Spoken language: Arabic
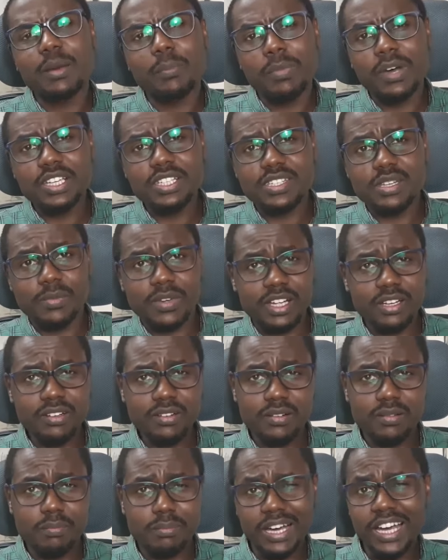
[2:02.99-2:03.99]
كباشي
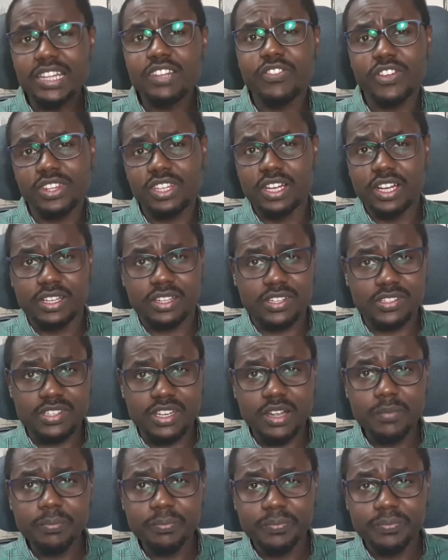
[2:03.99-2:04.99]
زمان بعد فض
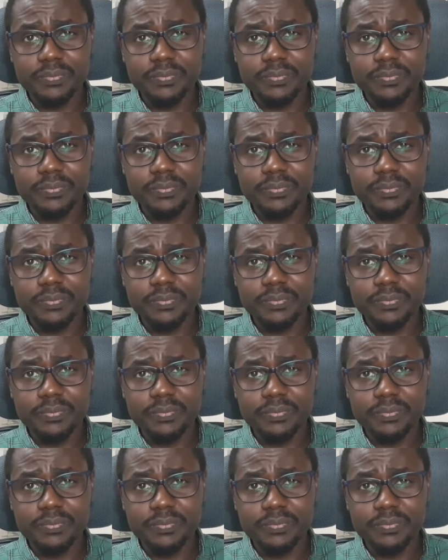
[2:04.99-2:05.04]
الاعتصام